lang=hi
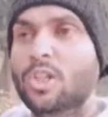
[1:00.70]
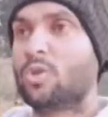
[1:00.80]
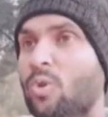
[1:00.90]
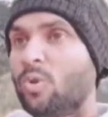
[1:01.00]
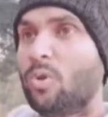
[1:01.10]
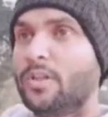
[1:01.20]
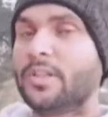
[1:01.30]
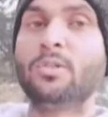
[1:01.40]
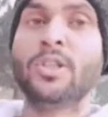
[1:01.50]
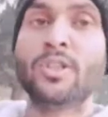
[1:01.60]
तो
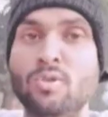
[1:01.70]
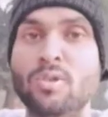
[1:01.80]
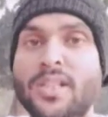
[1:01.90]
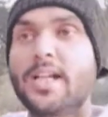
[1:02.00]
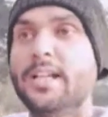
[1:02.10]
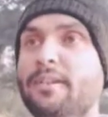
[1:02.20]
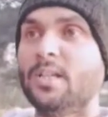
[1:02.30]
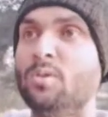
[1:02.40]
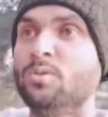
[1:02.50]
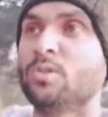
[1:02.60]
न्यू न्यू शूट दिखाने वाला
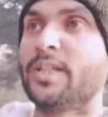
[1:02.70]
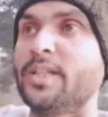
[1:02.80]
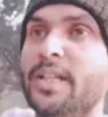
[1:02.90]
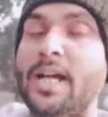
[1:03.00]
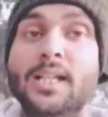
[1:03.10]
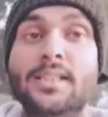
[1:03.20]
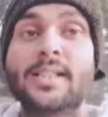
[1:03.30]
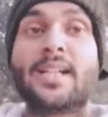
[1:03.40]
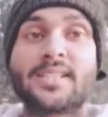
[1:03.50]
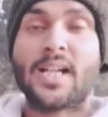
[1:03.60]
हूँ जो कि अलग
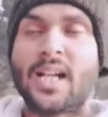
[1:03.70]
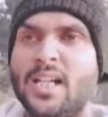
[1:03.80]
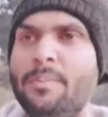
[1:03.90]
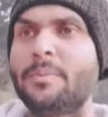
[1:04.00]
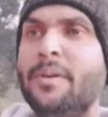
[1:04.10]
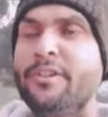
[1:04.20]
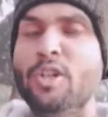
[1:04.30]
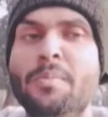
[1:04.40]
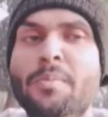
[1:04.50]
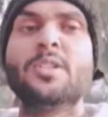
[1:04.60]
तरीके से अगर आप अपने वीडियो
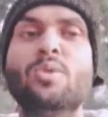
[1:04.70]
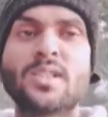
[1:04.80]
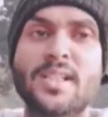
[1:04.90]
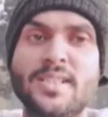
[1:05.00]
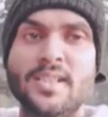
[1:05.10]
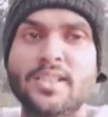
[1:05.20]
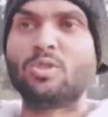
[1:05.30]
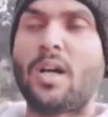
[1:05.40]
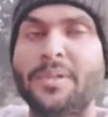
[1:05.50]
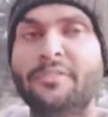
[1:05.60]
पे भी यूज़ कर सकते हो तो
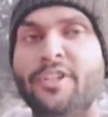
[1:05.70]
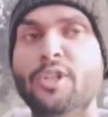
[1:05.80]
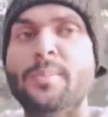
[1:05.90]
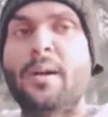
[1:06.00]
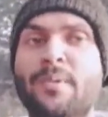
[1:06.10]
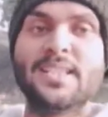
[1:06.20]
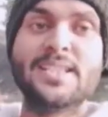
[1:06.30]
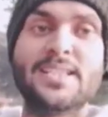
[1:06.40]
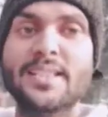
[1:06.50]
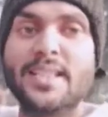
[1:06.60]
अपने वीडियो पे आप
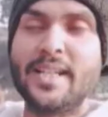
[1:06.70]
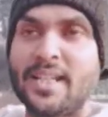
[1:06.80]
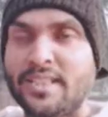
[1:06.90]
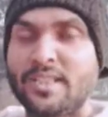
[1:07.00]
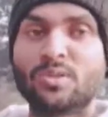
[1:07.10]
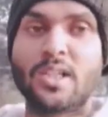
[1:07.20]
इजीली तरीके से यूज़